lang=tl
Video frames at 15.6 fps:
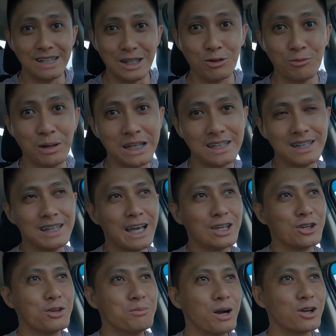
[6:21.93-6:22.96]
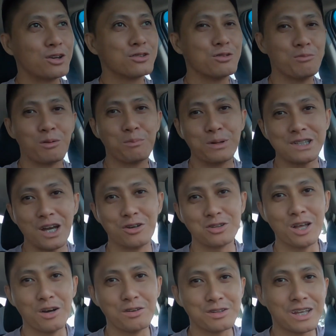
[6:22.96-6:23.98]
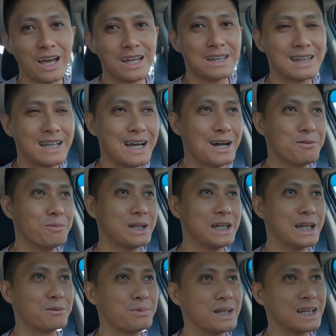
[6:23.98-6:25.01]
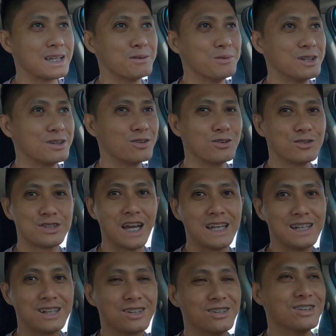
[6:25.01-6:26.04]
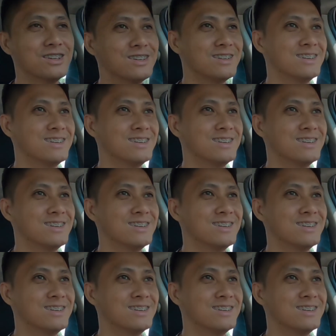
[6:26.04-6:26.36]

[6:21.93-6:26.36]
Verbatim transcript: Hindi ko pa intindihan yung iba gusto magpa-shoutout kahit na maliit pa lang naman itong channel ko.